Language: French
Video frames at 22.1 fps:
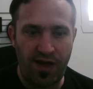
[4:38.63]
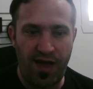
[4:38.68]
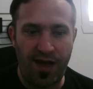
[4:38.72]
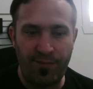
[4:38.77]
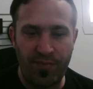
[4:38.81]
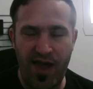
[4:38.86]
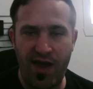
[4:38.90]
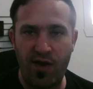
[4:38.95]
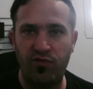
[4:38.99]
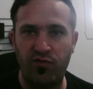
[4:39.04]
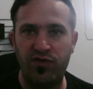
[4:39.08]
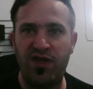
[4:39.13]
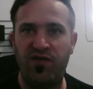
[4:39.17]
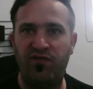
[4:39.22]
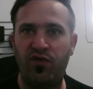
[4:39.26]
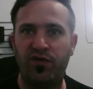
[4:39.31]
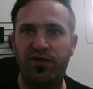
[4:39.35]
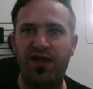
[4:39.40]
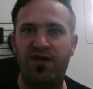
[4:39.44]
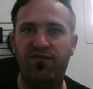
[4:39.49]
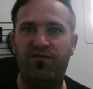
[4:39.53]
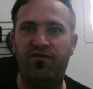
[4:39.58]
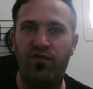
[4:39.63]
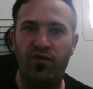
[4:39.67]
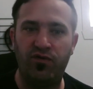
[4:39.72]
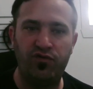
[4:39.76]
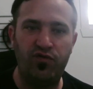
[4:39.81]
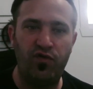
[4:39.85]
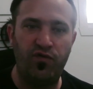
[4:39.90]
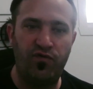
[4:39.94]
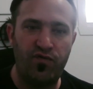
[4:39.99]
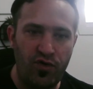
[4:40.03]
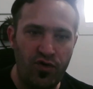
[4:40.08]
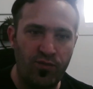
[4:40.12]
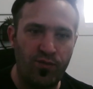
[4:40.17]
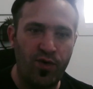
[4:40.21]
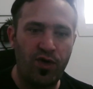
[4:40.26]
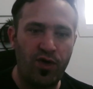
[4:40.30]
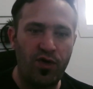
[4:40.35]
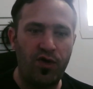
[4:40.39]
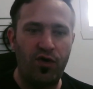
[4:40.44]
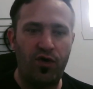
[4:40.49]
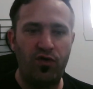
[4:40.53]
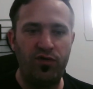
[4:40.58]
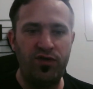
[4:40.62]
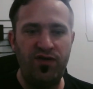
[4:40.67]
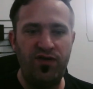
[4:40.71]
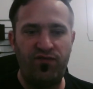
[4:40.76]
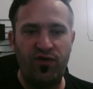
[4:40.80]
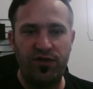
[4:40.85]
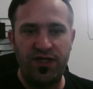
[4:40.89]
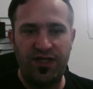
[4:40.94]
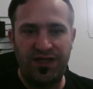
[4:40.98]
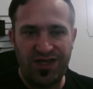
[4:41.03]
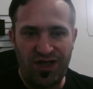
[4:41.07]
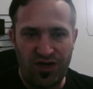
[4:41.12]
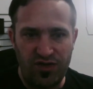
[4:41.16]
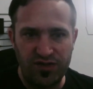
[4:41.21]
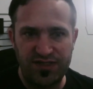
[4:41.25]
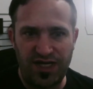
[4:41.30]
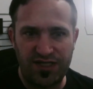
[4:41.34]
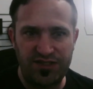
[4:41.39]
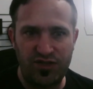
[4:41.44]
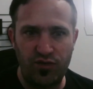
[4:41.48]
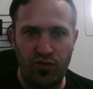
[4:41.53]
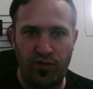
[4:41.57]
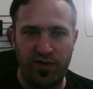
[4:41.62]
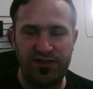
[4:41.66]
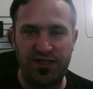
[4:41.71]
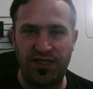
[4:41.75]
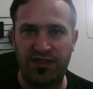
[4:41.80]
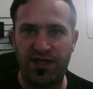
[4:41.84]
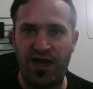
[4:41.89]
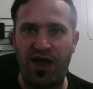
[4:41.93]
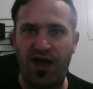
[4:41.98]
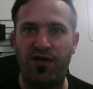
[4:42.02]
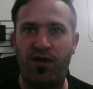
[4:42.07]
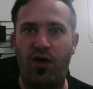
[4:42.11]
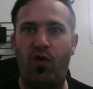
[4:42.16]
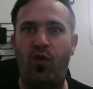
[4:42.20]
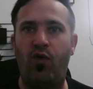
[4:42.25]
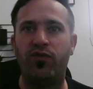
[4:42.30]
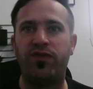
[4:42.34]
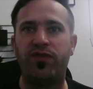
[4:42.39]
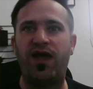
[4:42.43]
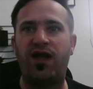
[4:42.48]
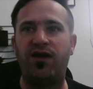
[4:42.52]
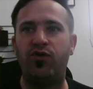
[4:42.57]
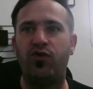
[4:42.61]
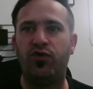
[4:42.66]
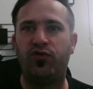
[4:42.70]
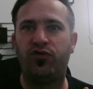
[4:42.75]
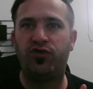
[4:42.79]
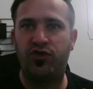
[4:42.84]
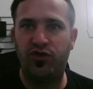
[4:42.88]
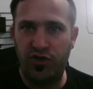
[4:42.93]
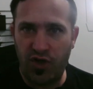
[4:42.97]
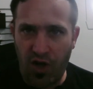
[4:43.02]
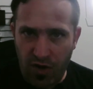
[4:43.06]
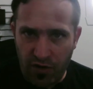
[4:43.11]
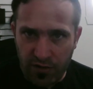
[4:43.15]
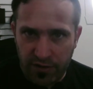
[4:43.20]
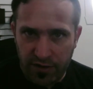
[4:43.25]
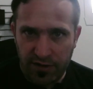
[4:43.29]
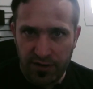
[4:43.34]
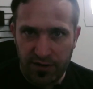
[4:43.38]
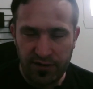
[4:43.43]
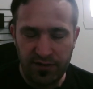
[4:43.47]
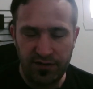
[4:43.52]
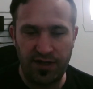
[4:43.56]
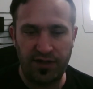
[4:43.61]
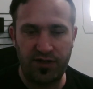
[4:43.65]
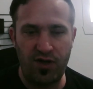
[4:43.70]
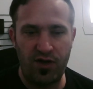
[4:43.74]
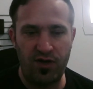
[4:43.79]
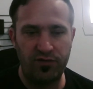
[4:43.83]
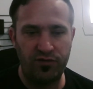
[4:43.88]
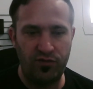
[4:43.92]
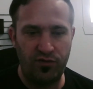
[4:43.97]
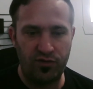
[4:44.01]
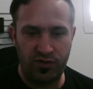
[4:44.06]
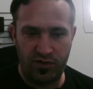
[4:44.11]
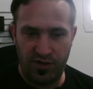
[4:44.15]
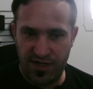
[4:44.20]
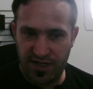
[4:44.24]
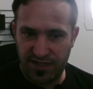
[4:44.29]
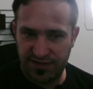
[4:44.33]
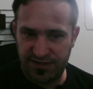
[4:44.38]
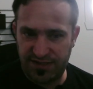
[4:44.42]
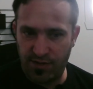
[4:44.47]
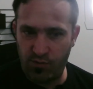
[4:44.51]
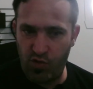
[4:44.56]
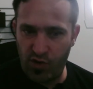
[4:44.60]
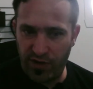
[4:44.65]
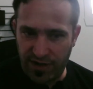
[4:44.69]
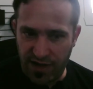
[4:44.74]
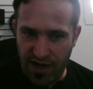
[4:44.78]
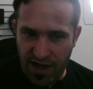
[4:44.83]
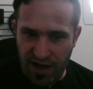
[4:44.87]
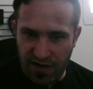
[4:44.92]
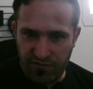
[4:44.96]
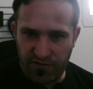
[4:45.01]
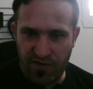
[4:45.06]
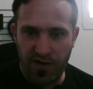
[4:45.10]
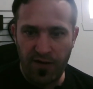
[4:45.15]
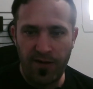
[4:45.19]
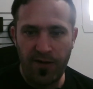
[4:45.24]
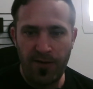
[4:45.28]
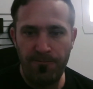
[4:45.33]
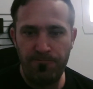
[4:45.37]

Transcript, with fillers: Après, au niveau des du volume, au niveau des transactions, etc., on a le temps. D'accord Donc là, c'est moins grave.